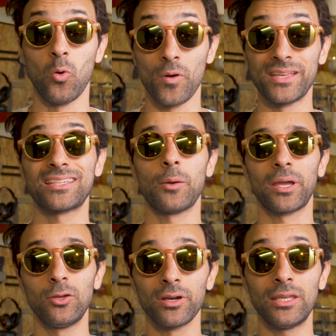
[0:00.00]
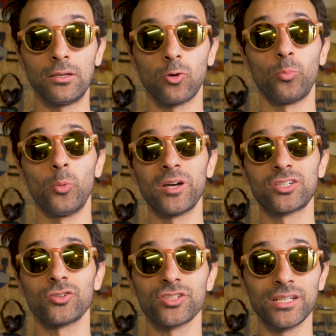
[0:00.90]
Bon, est-ce qu'a priori on peut pas
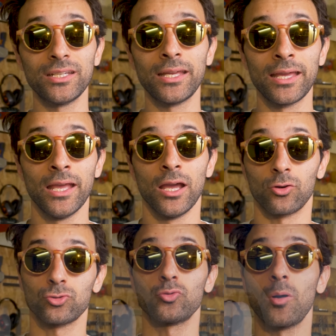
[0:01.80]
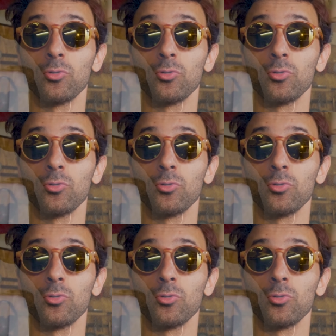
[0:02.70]
changer Quand on doit